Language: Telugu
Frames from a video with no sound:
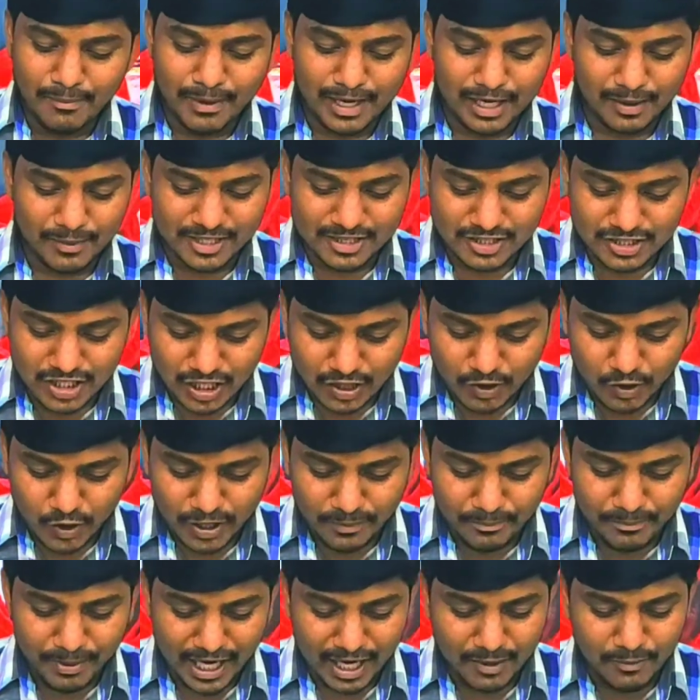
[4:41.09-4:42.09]
మనమందరం
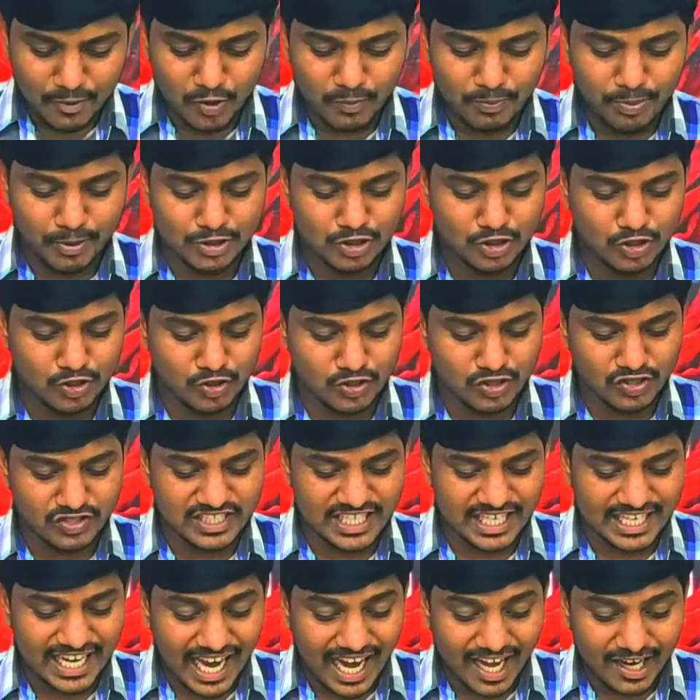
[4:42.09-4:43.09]
కూడా బలమును పొందుకున్నాం
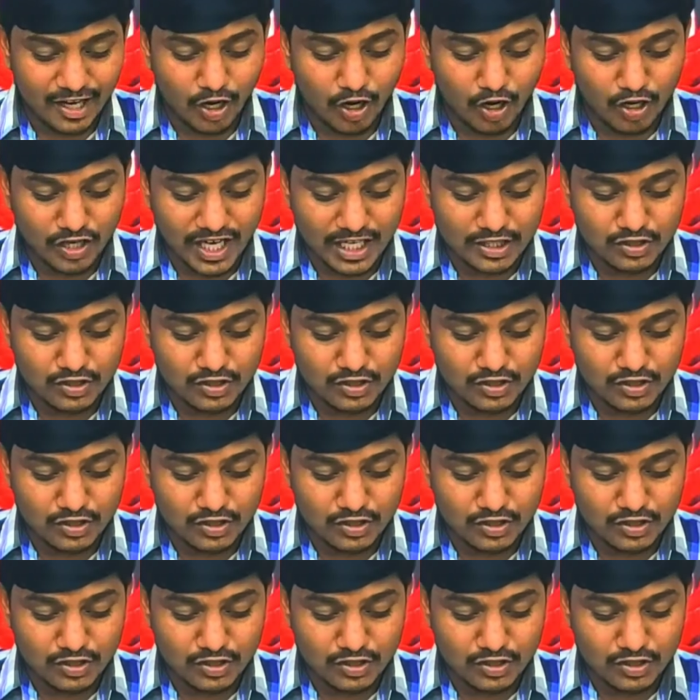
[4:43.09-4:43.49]
ఎడారిలో